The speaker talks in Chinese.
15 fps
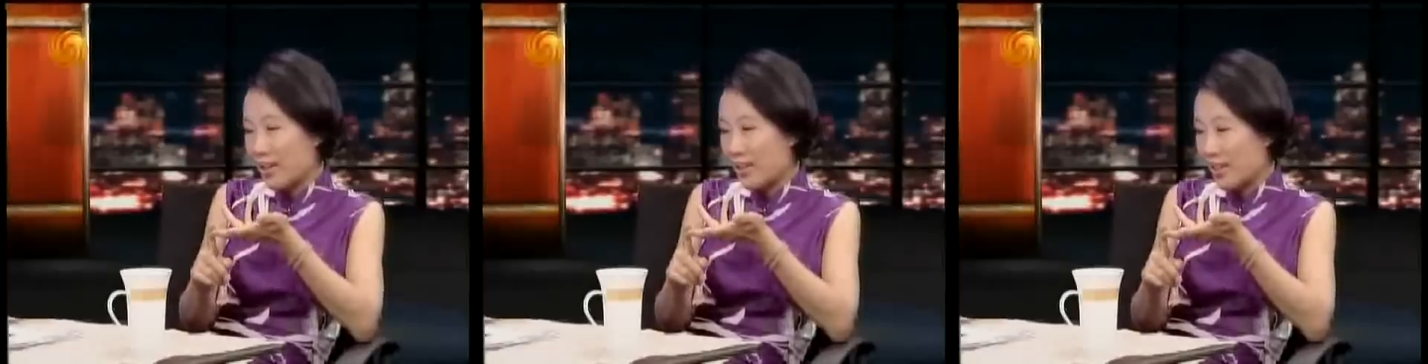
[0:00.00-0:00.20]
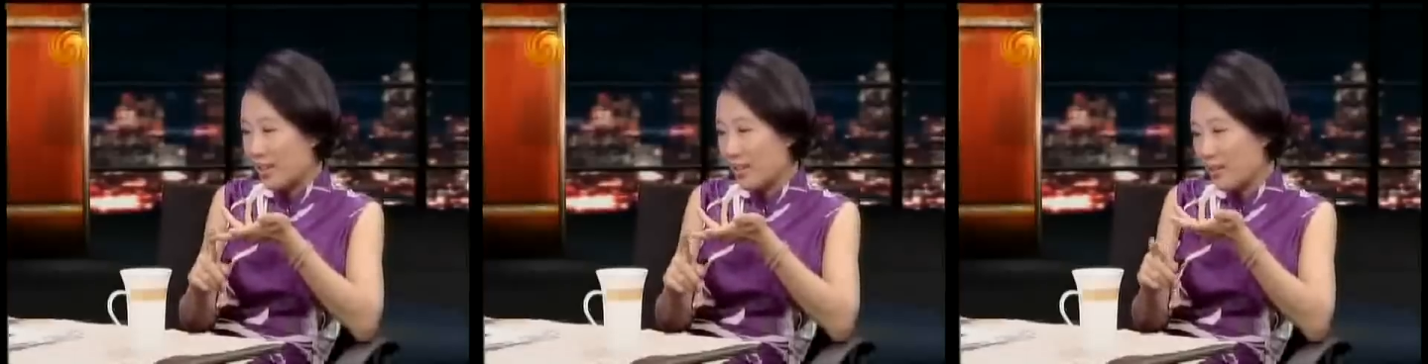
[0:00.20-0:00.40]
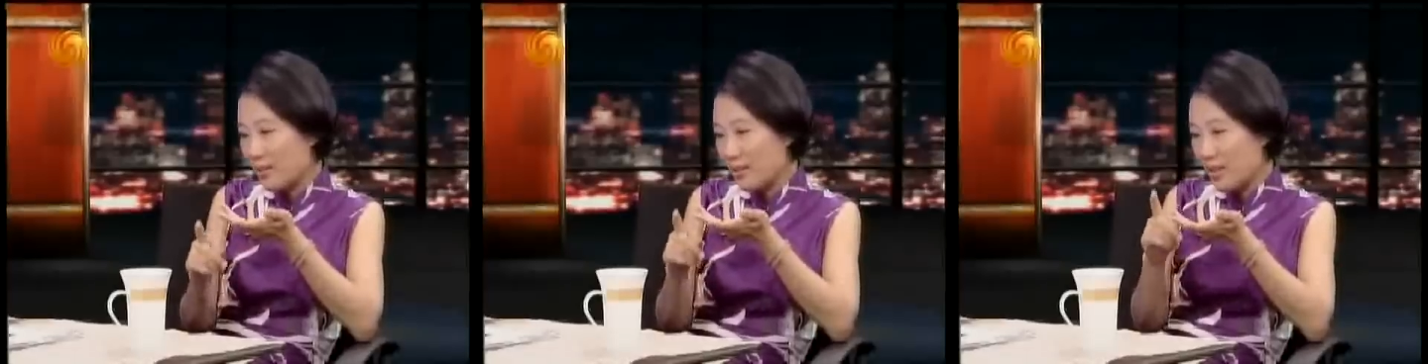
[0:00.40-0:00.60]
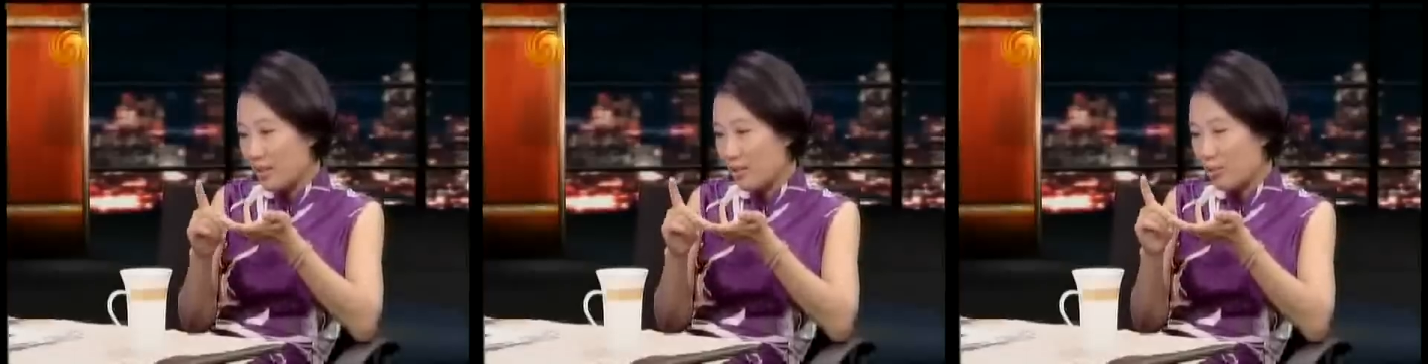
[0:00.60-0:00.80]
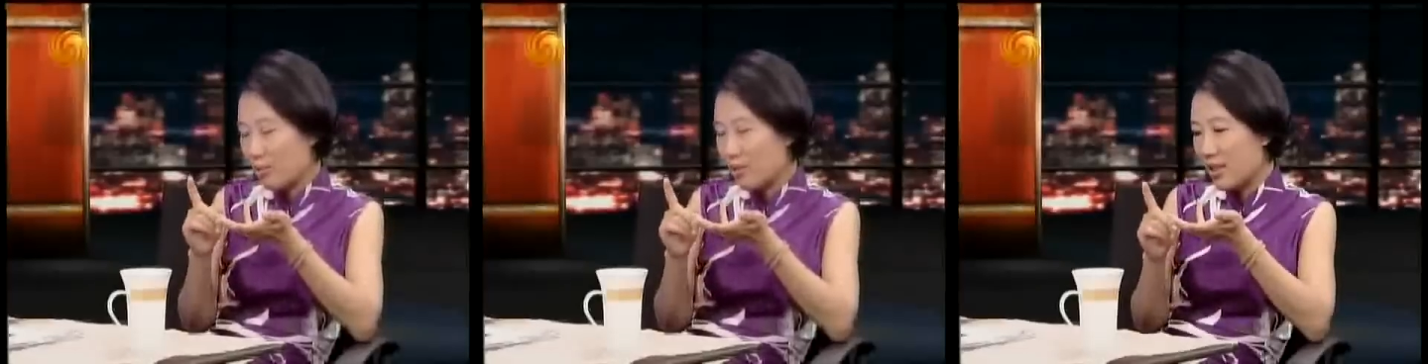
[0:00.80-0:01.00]
然后
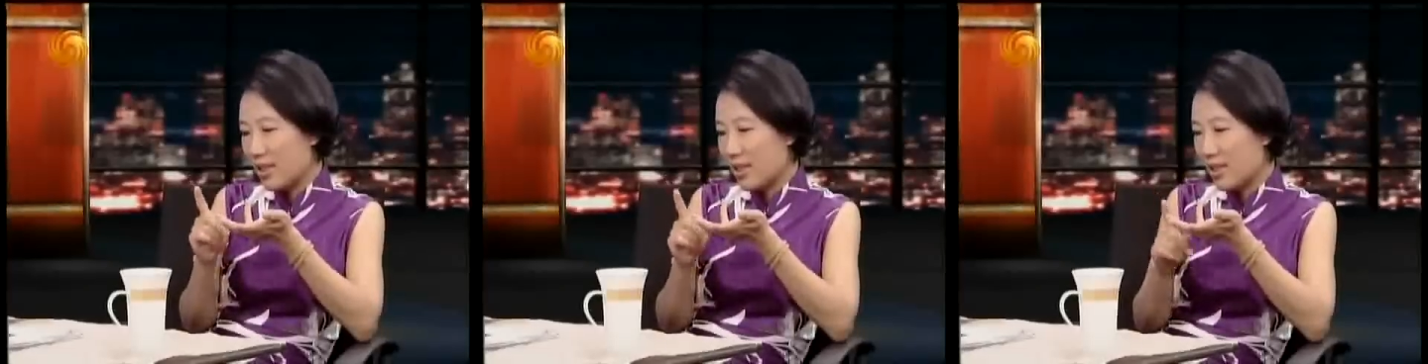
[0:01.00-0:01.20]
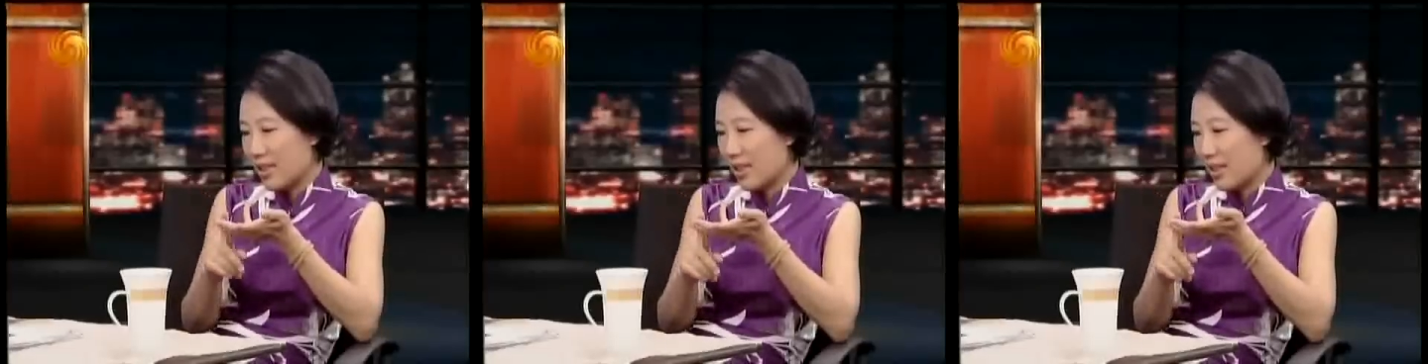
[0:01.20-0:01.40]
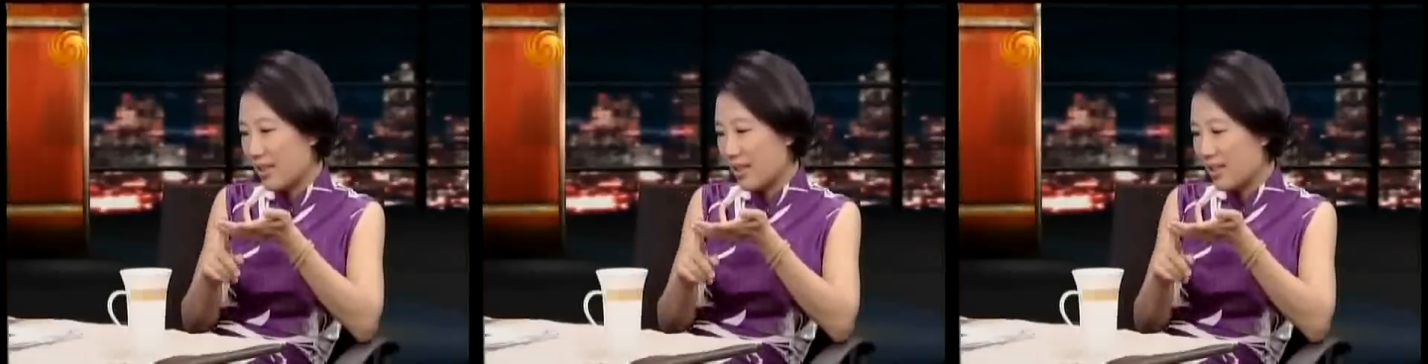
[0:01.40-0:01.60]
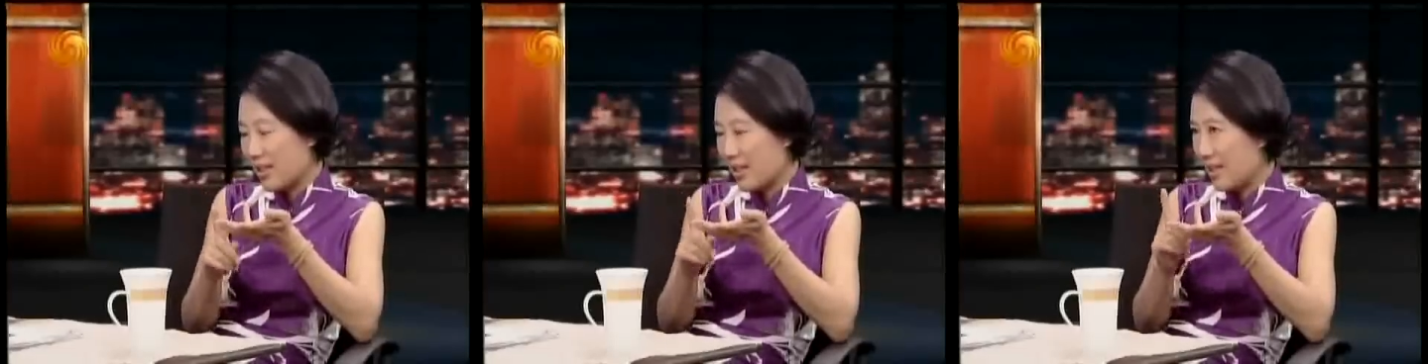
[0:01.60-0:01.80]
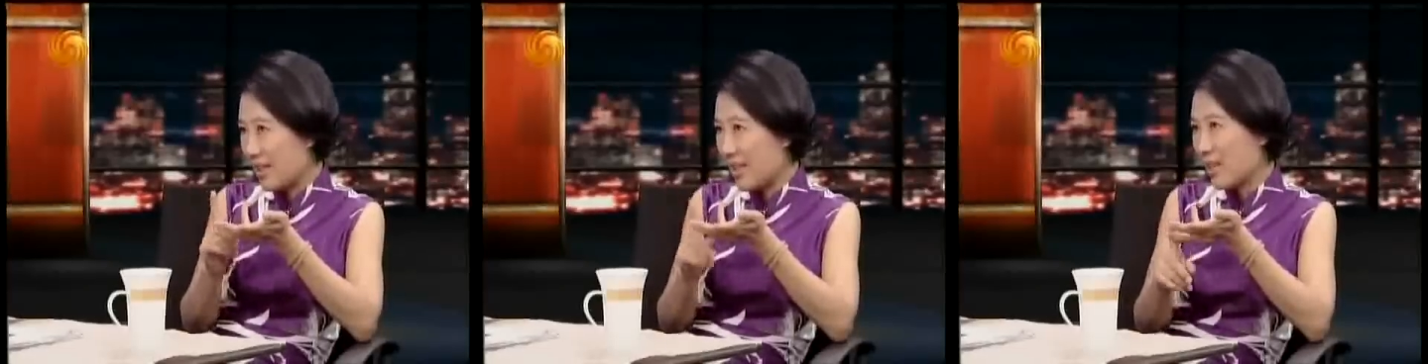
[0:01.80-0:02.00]
你说这个呃
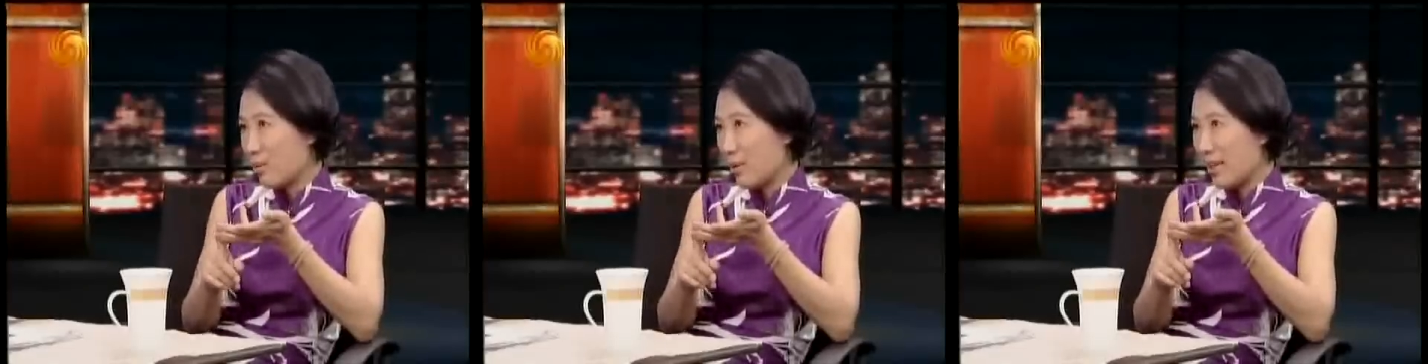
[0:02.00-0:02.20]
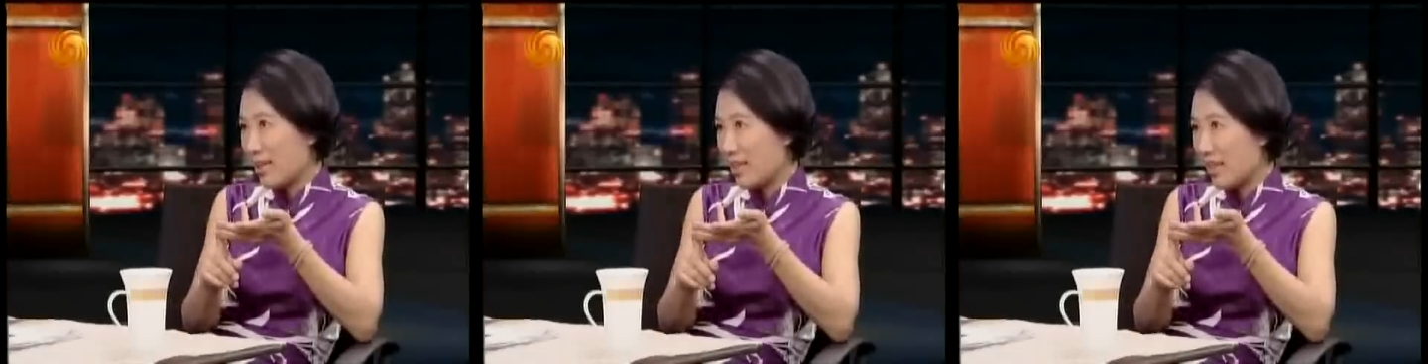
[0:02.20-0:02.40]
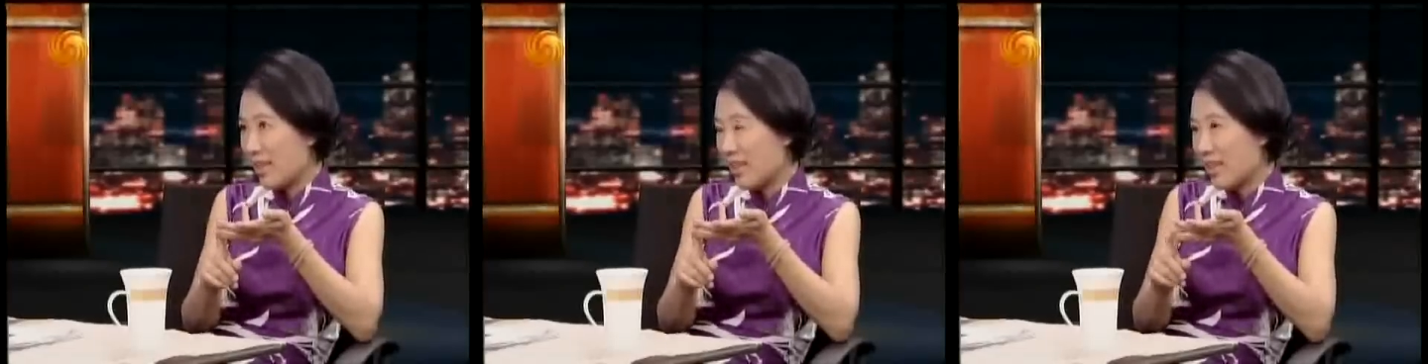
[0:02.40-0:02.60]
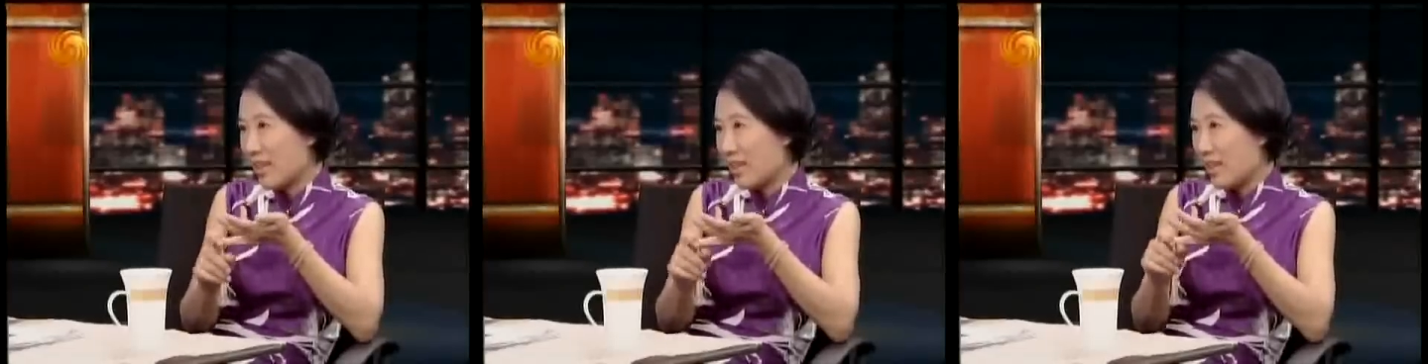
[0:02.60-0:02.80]
企业转型，